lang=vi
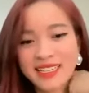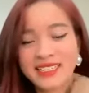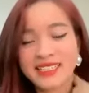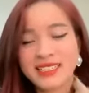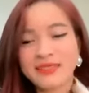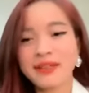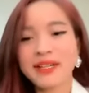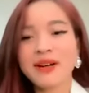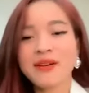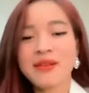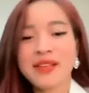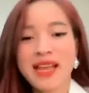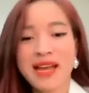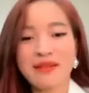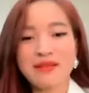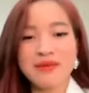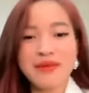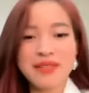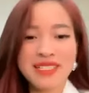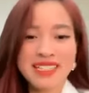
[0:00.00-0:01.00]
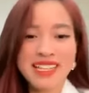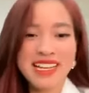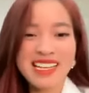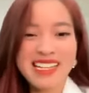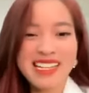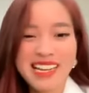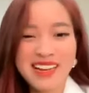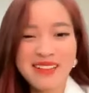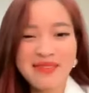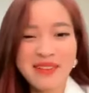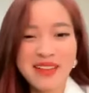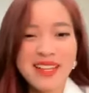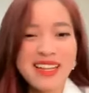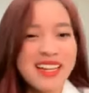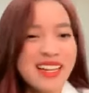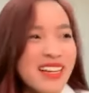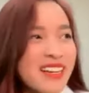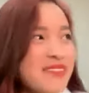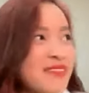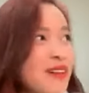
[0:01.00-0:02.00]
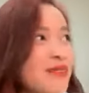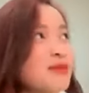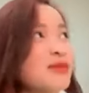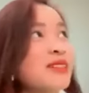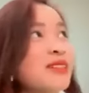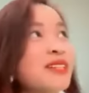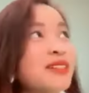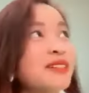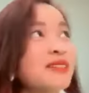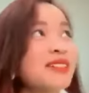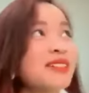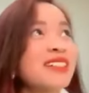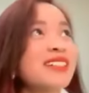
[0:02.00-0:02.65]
trong cái ngôi nhà mà mình xây cha mẹ, đây là cái phòng của Thêu.